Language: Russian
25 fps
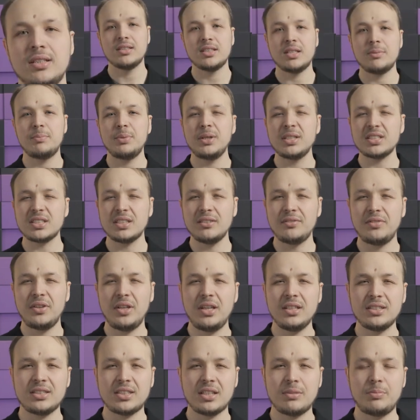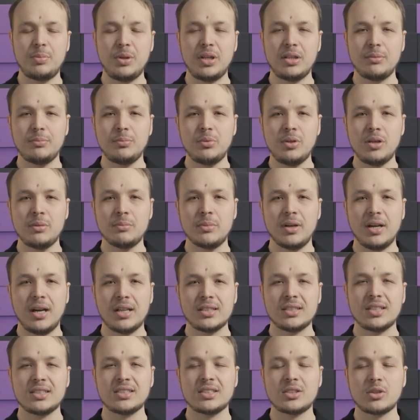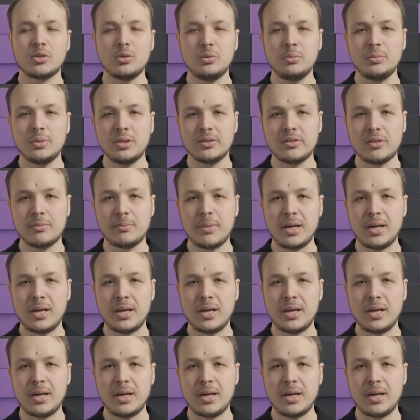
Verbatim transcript: На пресс-конференциях перед боем от остроумного